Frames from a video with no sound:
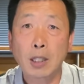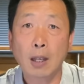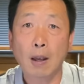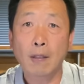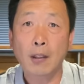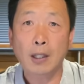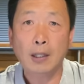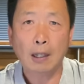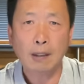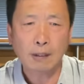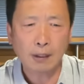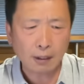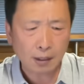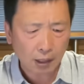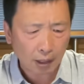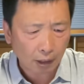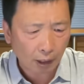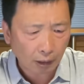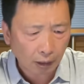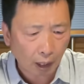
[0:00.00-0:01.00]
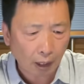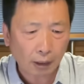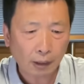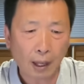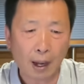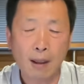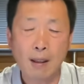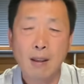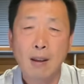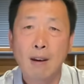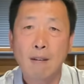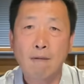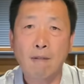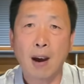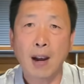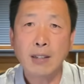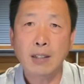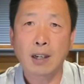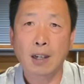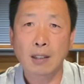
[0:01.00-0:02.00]
现在他自己的订单
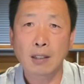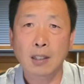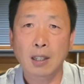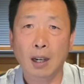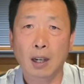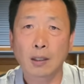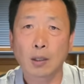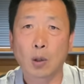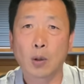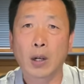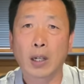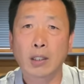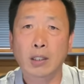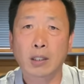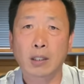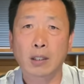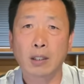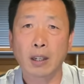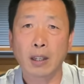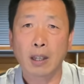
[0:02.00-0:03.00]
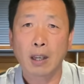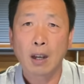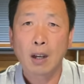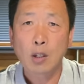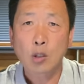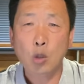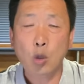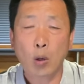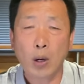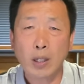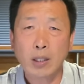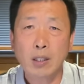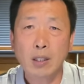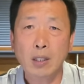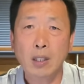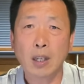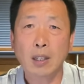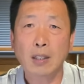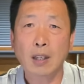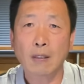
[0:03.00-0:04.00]
完成起来都很吃力，全世
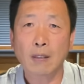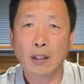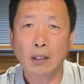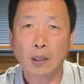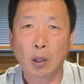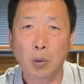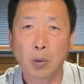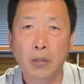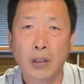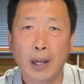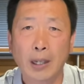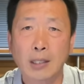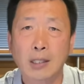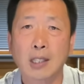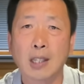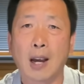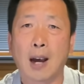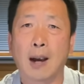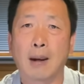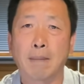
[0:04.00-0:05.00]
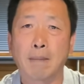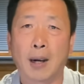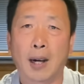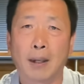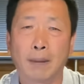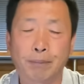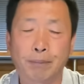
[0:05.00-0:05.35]
界现在都在抢嘛。